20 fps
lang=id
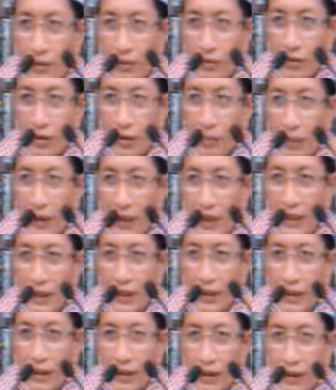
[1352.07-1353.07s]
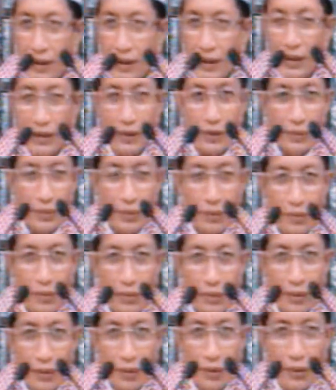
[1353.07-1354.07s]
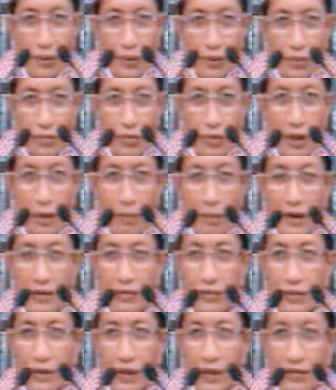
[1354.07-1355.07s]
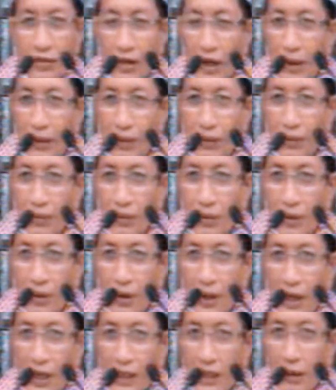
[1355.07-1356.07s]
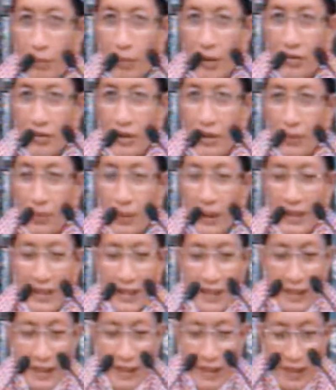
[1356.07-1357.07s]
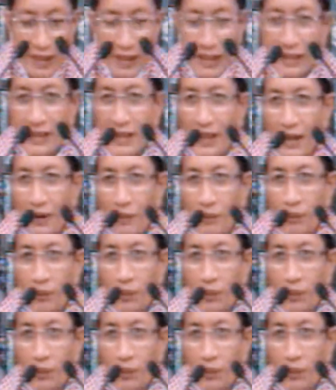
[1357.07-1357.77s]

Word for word: sudah pakai gincu, sudah masuk ke salon hanya bersentuhan dikit aja